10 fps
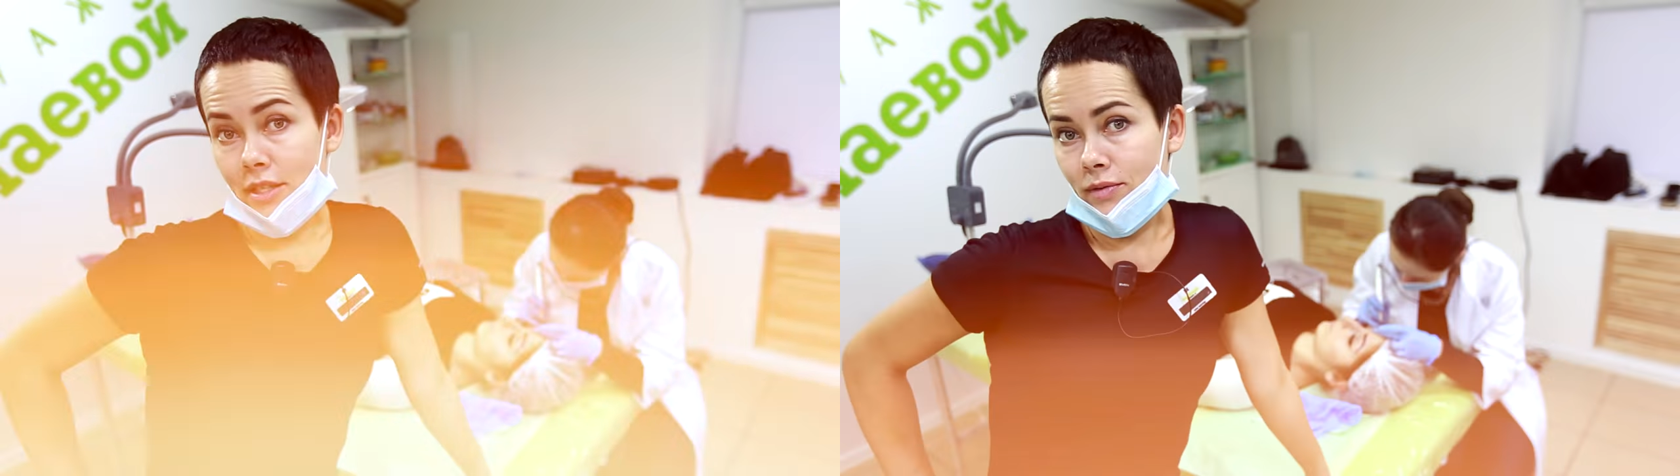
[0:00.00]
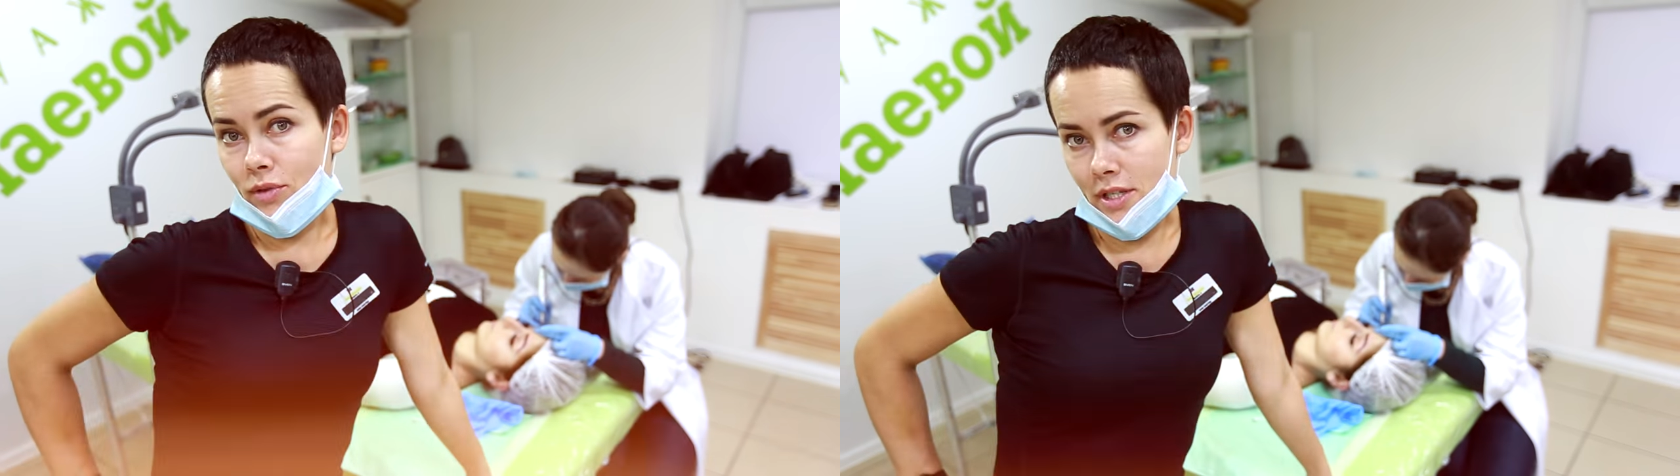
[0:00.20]

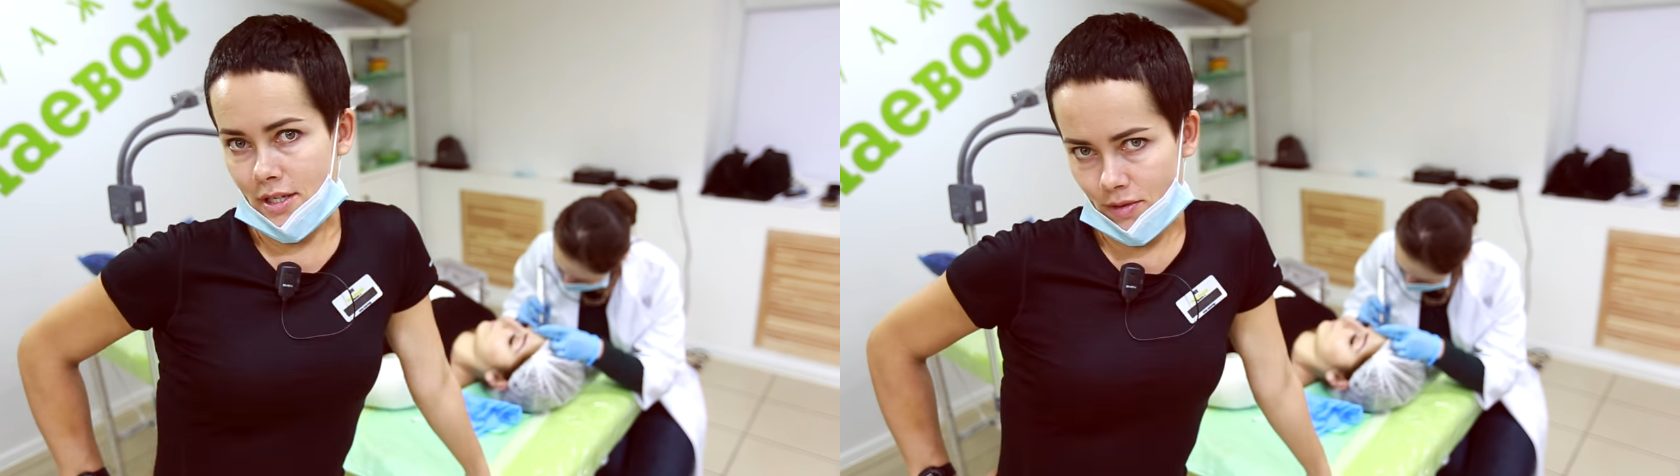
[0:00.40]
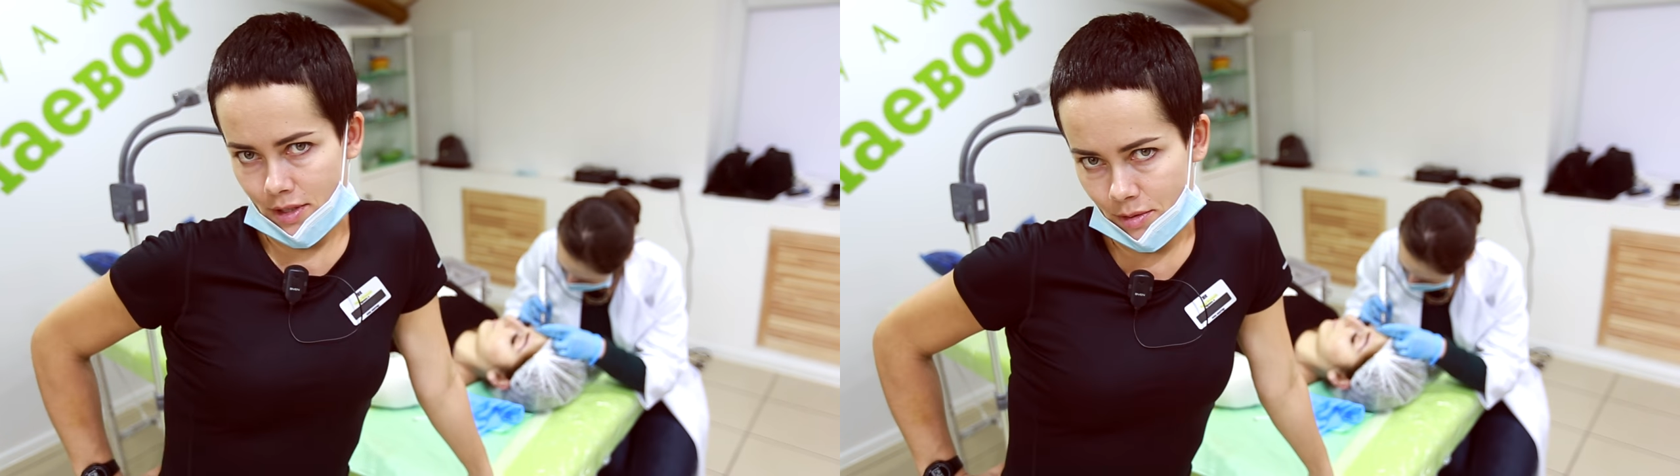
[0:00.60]

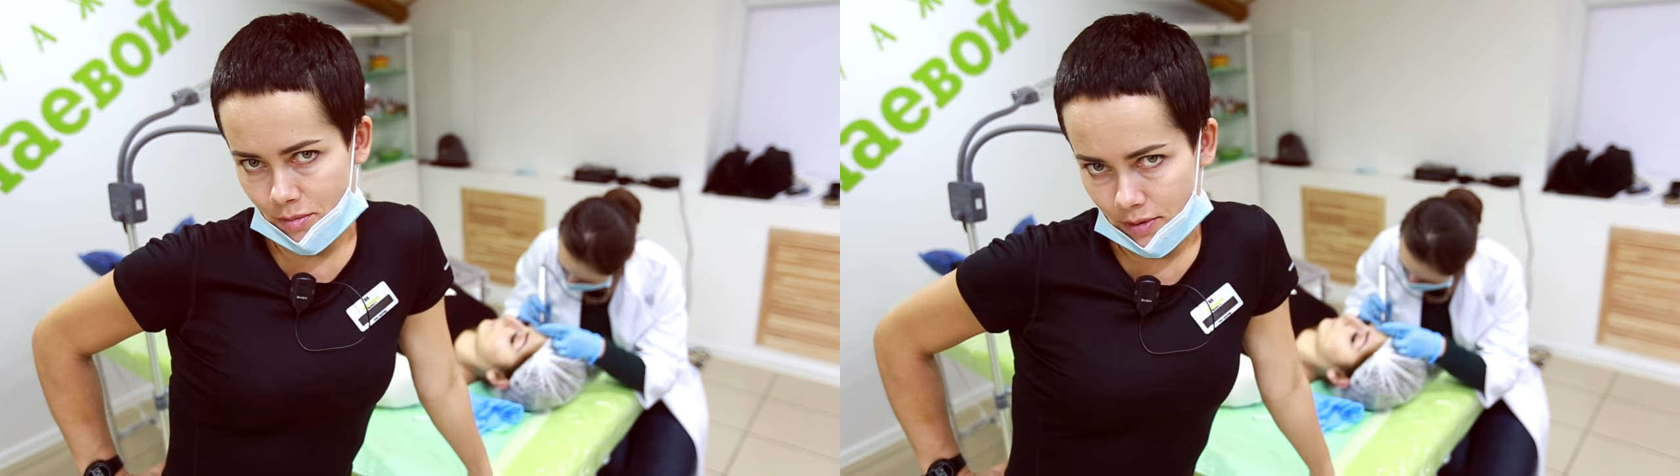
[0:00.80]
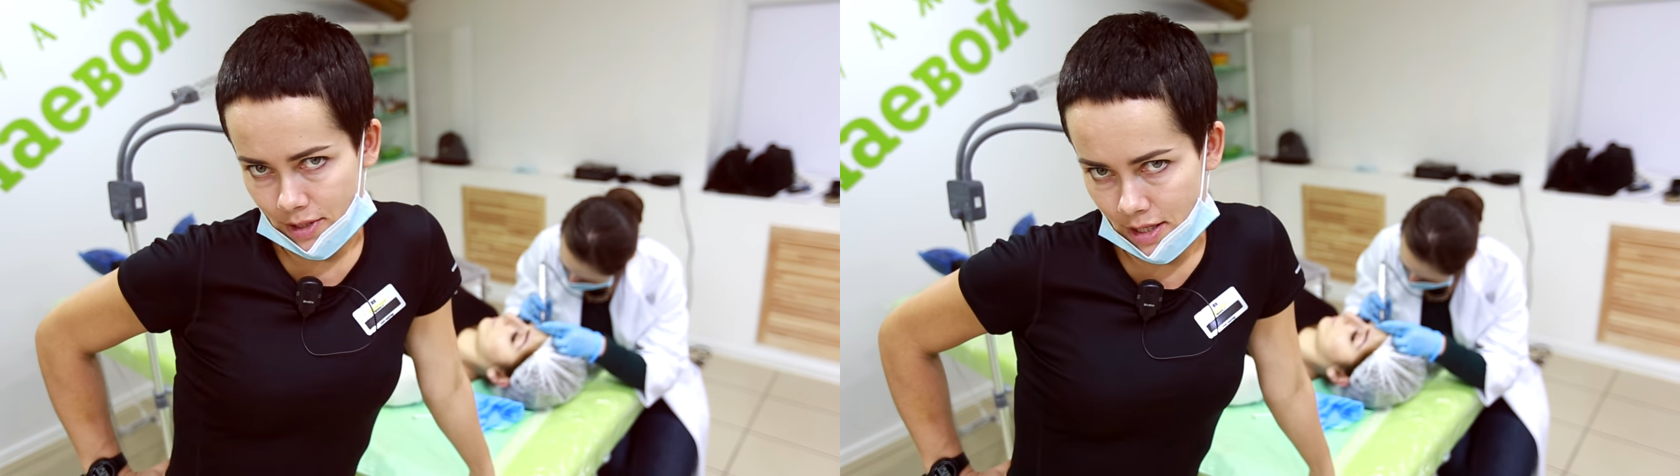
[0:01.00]
сегодня у нас
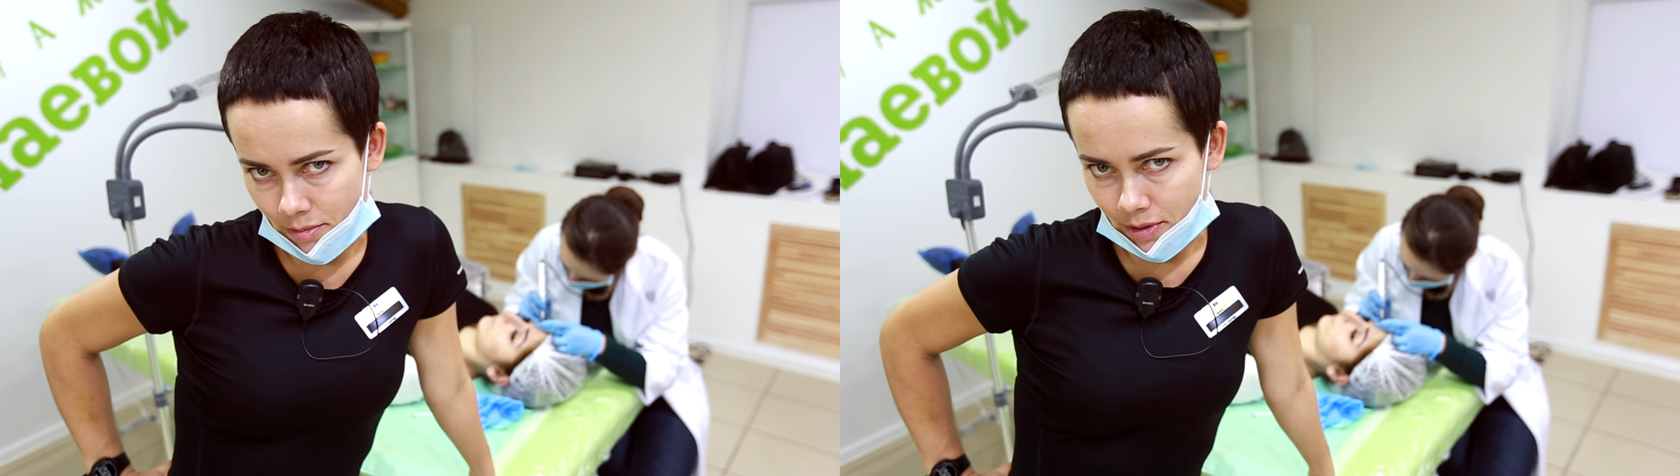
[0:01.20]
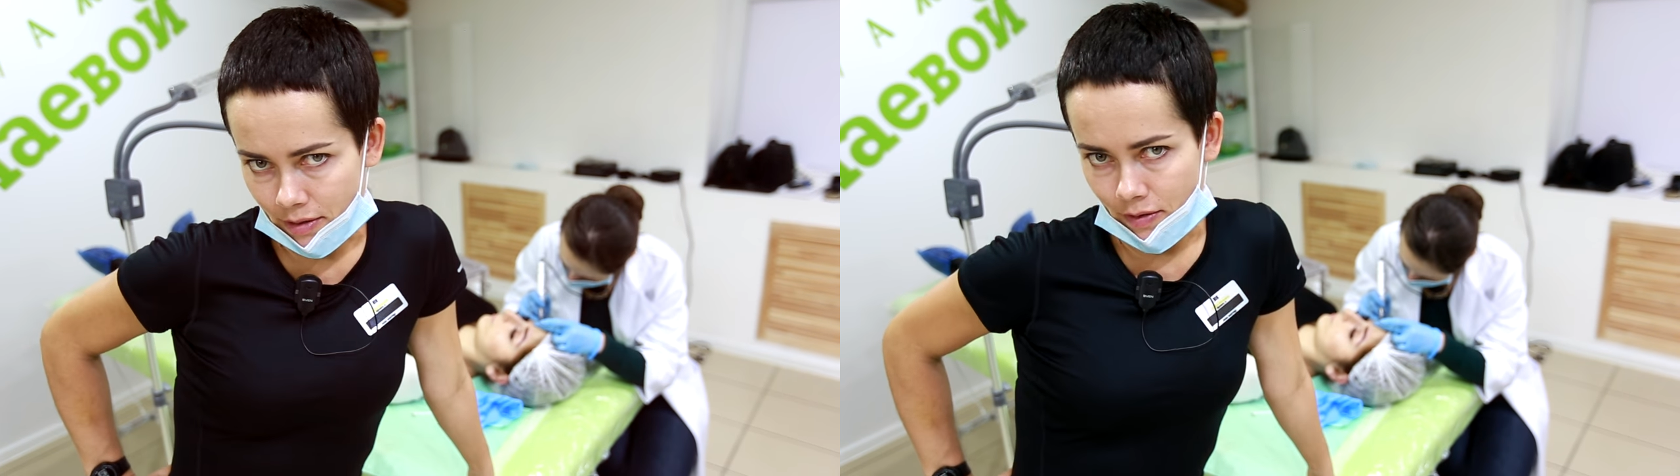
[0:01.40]
был
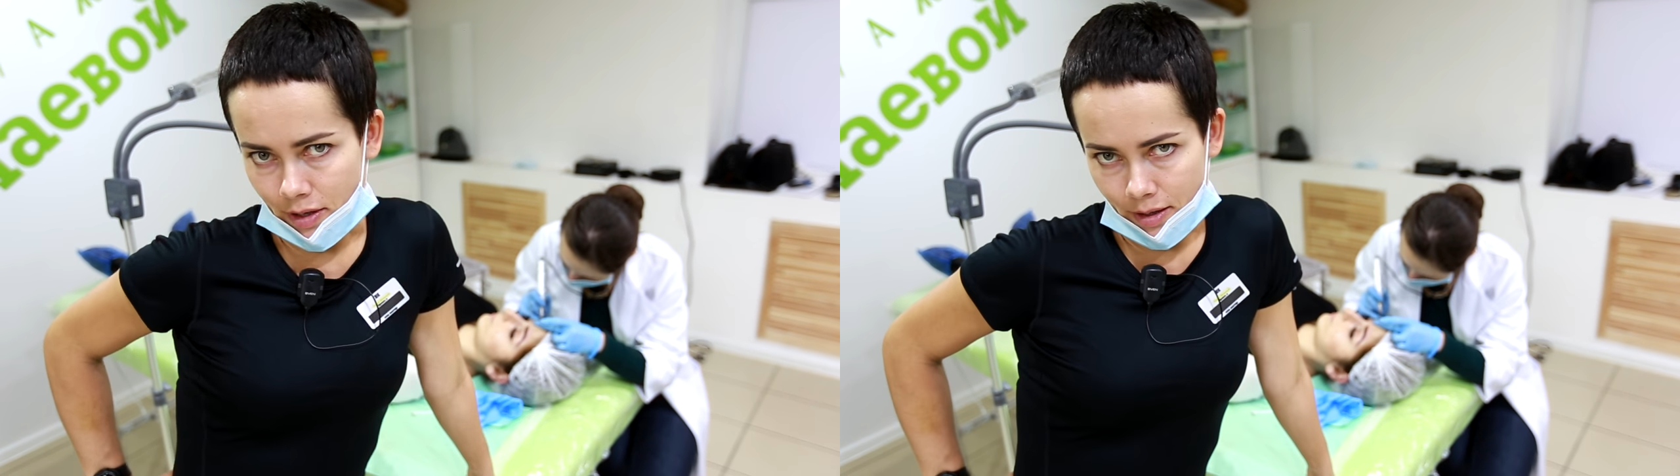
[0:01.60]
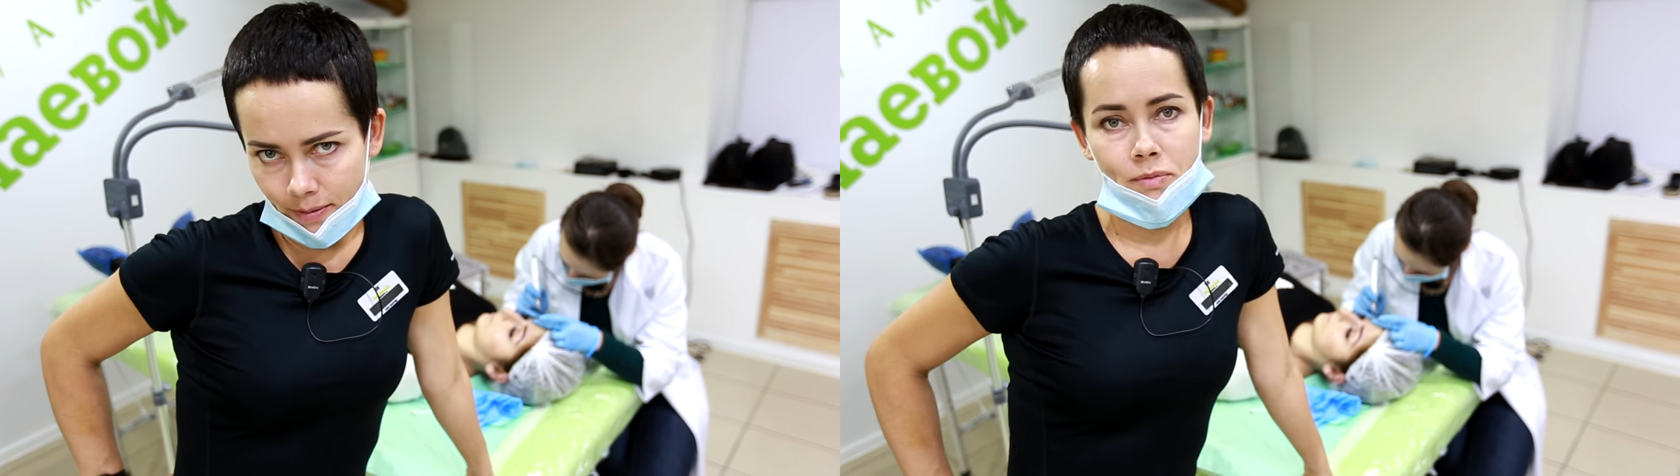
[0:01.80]
день
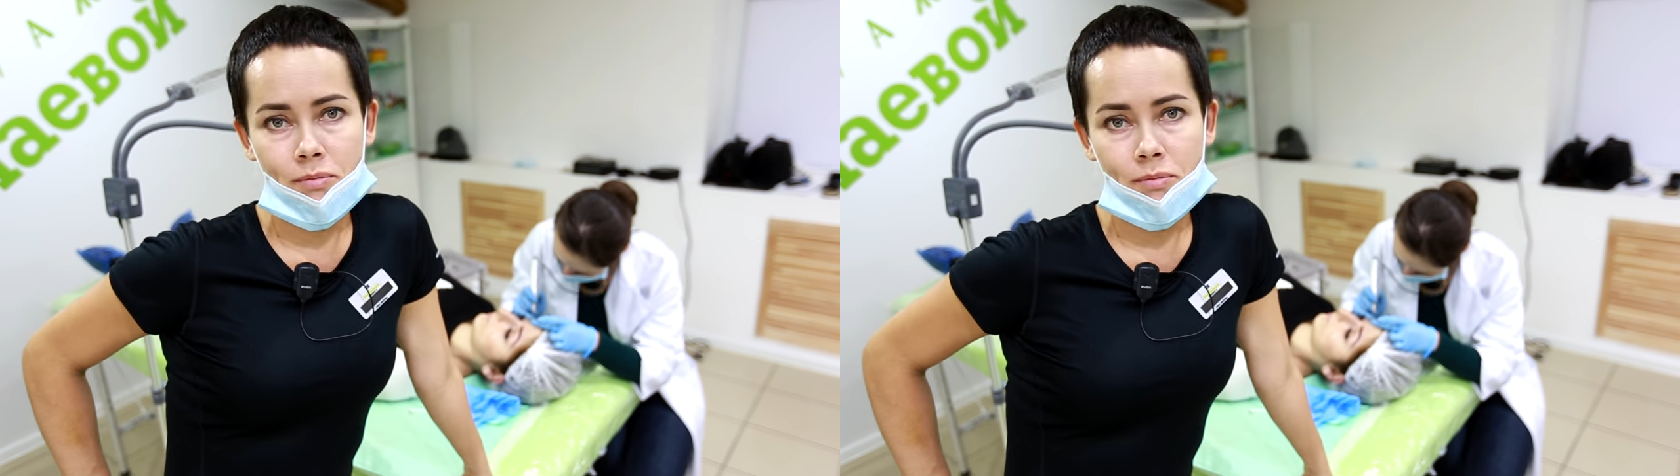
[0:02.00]
бровей.